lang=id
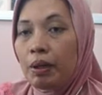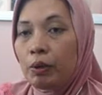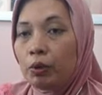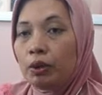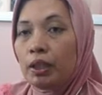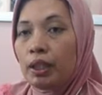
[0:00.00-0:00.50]

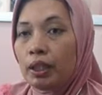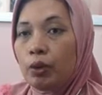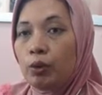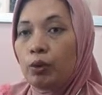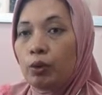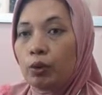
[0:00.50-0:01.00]
bagus lagi
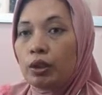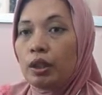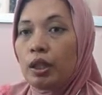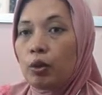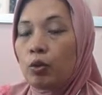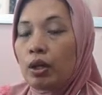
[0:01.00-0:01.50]
untuk
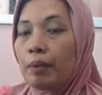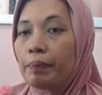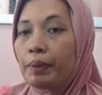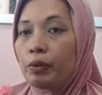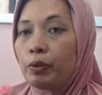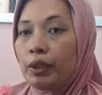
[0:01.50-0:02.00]
dilakukan
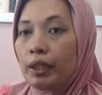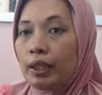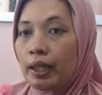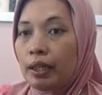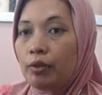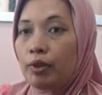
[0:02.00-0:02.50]

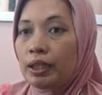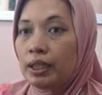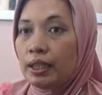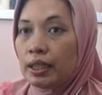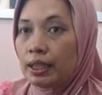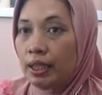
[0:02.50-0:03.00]
penyuntikan
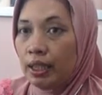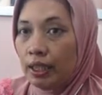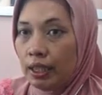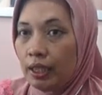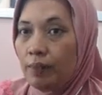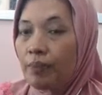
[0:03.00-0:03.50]
vaksinasi
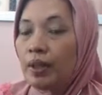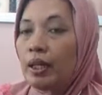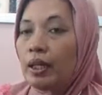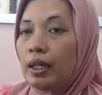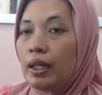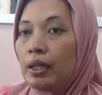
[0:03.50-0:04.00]

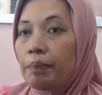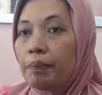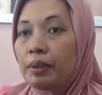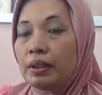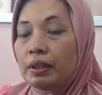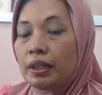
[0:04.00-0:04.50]
karena
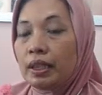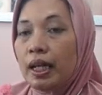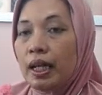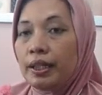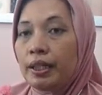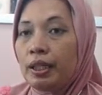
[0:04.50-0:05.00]

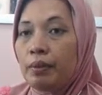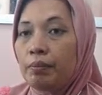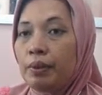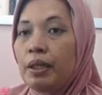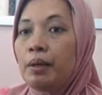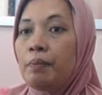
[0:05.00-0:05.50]
pencegahannya
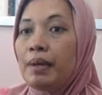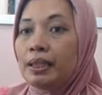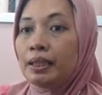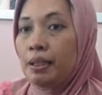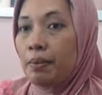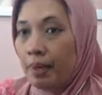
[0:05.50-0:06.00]
lebih
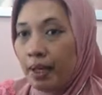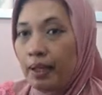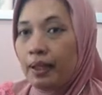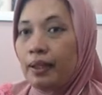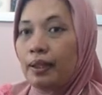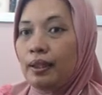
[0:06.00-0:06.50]
maksimal
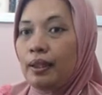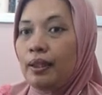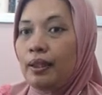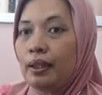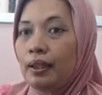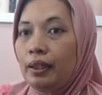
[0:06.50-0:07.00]

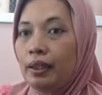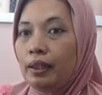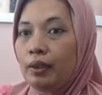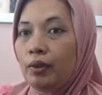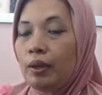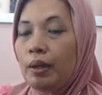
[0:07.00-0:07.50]

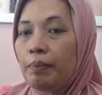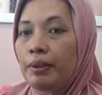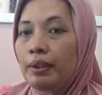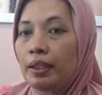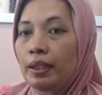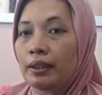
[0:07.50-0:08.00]
itulah
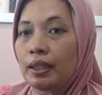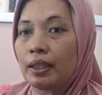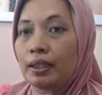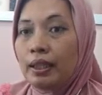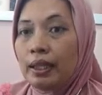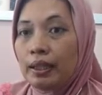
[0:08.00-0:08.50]

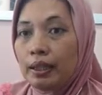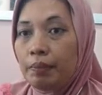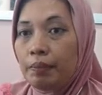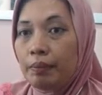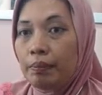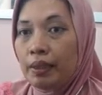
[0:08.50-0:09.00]
penjelasan dari
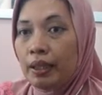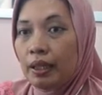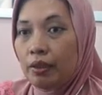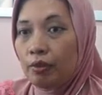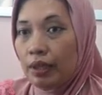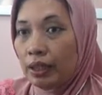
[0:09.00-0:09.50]

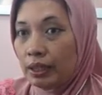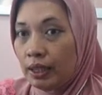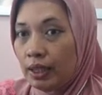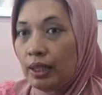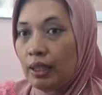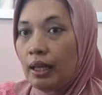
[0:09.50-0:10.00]
pemberian
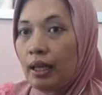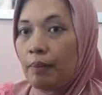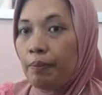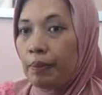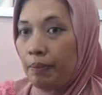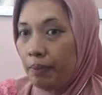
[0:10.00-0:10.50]
vaksin
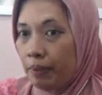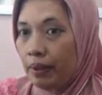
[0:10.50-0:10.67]
HPV.